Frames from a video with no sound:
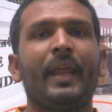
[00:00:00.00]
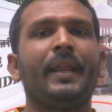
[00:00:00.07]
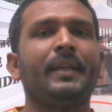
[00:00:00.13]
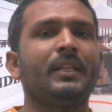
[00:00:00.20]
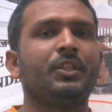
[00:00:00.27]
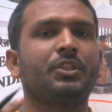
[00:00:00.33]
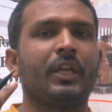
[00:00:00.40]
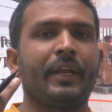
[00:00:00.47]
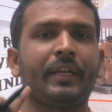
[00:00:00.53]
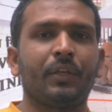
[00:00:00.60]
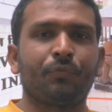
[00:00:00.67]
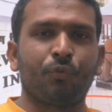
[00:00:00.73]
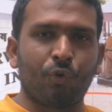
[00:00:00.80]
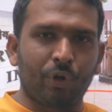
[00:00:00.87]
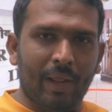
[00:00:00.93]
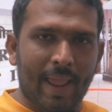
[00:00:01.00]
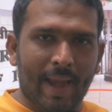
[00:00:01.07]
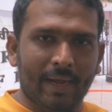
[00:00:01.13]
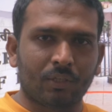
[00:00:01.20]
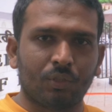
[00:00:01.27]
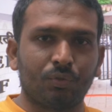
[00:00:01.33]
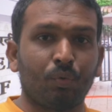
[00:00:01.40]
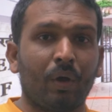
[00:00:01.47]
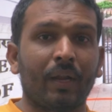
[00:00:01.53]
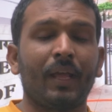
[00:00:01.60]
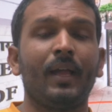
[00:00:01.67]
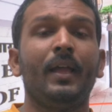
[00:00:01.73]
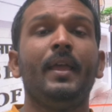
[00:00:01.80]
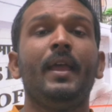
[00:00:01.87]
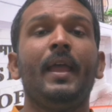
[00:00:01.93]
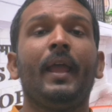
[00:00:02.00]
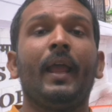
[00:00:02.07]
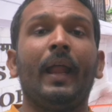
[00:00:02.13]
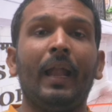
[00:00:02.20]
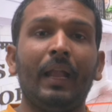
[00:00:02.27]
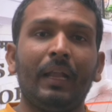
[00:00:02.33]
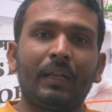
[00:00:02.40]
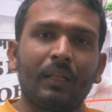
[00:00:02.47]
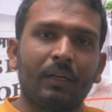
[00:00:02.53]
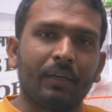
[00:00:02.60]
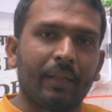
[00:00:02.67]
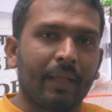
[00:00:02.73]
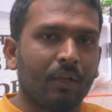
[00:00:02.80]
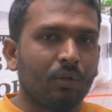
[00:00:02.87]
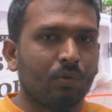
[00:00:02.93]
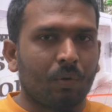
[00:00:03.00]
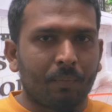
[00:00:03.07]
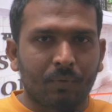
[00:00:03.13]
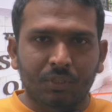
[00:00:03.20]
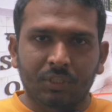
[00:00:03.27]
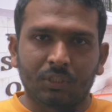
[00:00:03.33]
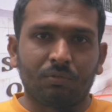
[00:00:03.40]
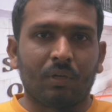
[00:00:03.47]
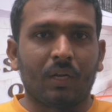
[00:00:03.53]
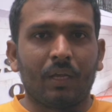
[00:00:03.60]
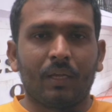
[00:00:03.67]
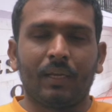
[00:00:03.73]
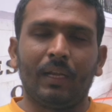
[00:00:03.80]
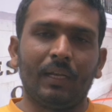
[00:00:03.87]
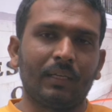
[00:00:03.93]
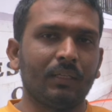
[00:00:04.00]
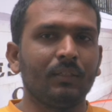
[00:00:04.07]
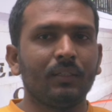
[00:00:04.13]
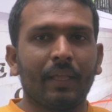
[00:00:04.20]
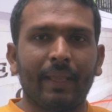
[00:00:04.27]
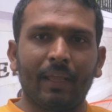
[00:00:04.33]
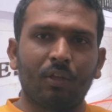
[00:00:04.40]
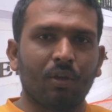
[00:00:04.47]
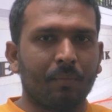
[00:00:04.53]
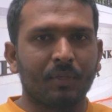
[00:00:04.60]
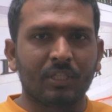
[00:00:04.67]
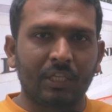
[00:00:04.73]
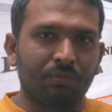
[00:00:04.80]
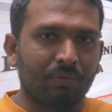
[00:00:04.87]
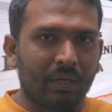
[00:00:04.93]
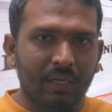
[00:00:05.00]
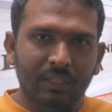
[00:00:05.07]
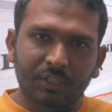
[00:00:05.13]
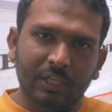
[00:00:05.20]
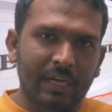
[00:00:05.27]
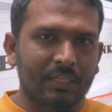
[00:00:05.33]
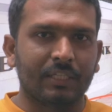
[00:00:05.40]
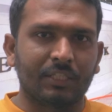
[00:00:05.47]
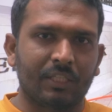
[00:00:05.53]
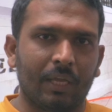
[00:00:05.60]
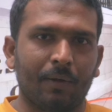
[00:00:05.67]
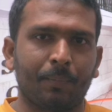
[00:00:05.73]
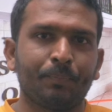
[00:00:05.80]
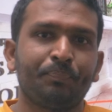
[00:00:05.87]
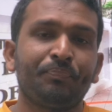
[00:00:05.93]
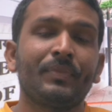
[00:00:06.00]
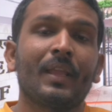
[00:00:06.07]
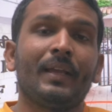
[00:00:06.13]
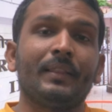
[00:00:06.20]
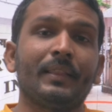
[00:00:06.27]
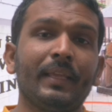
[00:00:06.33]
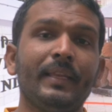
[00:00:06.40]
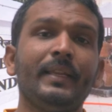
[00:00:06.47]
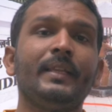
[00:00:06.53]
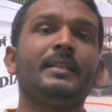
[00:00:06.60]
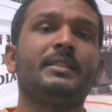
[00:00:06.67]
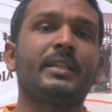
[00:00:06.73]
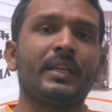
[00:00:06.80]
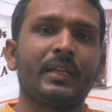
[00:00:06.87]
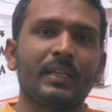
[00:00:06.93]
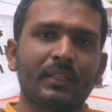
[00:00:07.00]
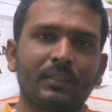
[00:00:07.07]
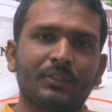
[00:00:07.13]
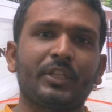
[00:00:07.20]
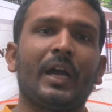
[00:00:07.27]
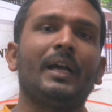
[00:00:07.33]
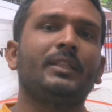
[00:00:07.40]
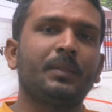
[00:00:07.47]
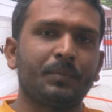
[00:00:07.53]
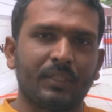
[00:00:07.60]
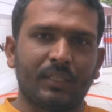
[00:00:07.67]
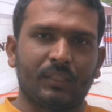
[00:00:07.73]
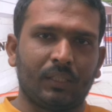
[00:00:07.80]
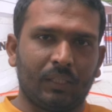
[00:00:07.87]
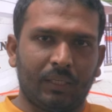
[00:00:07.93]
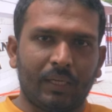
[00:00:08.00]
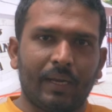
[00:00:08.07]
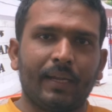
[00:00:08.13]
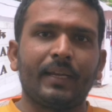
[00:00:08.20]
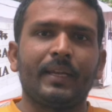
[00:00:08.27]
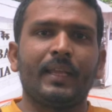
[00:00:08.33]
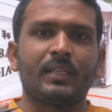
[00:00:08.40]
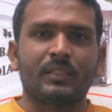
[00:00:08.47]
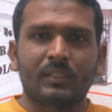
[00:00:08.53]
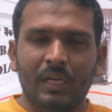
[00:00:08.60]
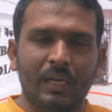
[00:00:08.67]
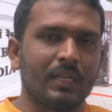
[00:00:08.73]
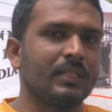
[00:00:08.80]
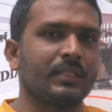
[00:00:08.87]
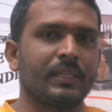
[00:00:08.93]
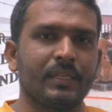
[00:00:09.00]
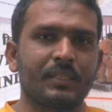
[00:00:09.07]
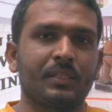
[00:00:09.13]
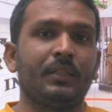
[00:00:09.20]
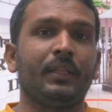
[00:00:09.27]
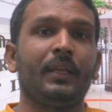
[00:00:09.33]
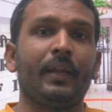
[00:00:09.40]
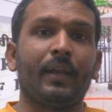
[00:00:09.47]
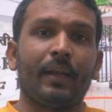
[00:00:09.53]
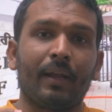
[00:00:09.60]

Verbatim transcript: నైన్టీన్ థర్టీ ఫోర్ యాక్ట్ ద్వారా హిల్టన్ యంగ్ కమిషన్ ద్వారా హిల్టన్ యంగ్ కమిషన్ ద్వారా స్టార్ట్ చేశారు దీన్ని జే జాతీయం చేసింది అంటే నేషనలైజ్ చేసింది